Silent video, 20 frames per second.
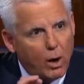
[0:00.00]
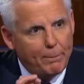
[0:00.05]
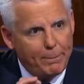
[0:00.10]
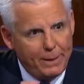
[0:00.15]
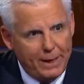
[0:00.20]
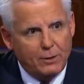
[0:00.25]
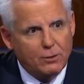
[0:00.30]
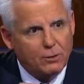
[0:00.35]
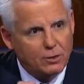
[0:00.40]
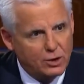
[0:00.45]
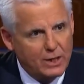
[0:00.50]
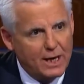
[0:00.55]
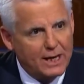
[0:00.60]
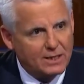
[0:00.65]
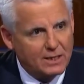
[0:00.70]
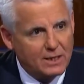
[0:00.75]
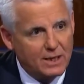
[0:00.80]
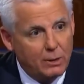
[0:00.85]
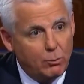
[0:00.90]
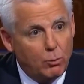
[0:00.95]
Он хотел,
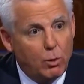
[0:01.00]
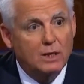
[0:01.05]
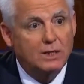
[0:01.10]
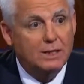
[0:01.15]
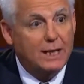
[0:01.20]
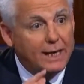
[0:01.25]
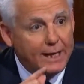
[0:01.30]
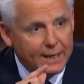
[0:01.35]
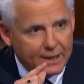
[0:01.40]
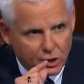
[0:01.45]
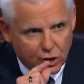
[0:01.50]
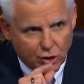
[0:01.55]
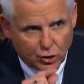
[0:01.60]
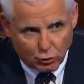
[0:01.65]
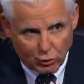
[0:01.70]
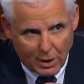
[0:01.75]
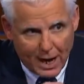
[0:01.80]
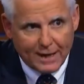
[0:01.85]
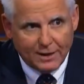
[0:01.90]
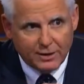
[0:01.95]
чтобы Петр
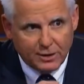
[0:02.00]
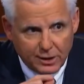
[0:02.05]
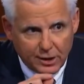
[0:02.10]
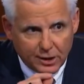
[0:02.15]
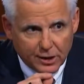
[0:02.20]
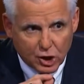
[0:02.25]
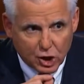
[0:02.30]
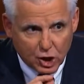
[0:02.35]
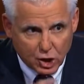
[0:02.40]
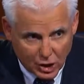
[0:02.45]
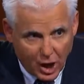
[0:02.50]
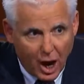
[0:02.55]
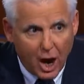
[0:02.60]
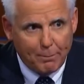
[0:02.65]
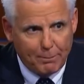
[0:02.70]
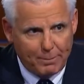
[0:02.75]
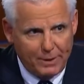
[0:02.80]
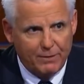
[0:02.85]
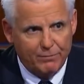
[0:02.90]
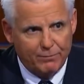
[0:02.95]
из-за проблем в
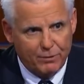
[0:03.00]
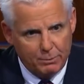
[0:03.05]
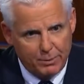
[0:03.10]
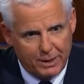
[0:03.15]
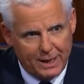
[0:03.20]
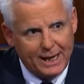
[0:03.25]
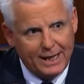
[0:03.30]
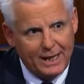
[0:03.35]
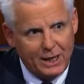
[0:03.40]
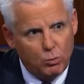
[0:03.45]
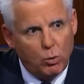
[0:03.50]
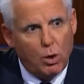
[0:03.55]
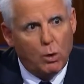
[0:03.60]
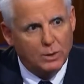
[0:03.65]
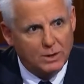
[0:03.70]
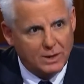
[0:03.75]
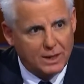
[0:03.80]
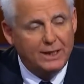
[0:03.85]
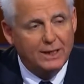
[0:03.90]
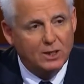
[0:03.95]
своей жизни не
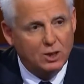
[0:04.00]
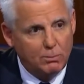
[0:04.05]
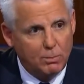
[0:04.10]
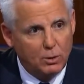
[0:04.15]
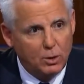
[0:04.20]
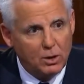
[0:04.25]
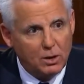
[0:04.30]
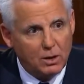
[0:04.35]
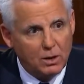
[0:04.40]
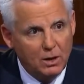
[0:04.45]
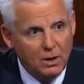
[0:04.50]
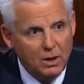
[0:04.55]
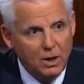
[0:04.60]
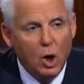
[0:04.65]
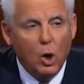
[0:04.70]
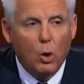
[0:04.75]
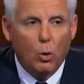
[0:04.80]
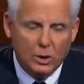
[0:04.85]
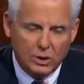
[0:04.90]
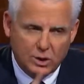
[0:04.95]
смог бы исполнить
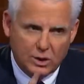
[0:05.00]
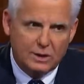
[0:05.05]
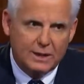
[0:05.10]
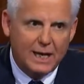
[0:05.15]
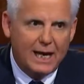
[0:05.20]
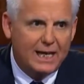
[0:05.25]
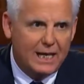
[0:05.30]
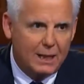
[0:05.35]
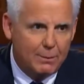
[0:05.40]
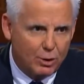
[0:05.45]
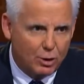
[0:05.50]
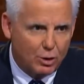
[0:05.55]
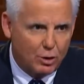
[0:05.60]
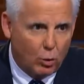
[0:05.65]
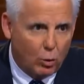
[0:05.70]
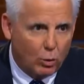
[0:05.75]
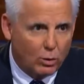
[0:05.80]
свое призвание.